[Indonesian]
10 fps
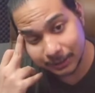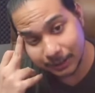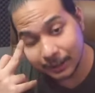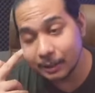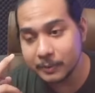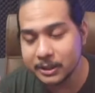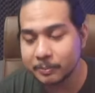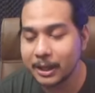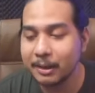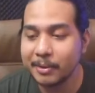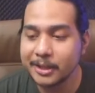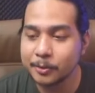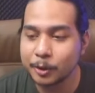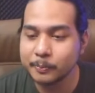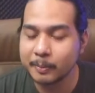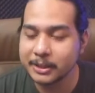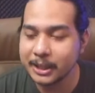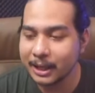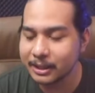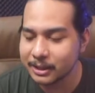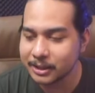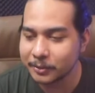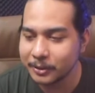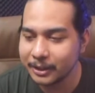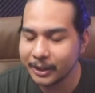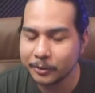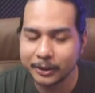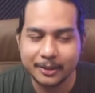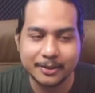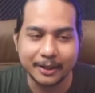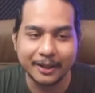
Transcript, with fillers: yang menciptakan banyak jurus bermasalah. Salah satunya adalah Edo Tensei.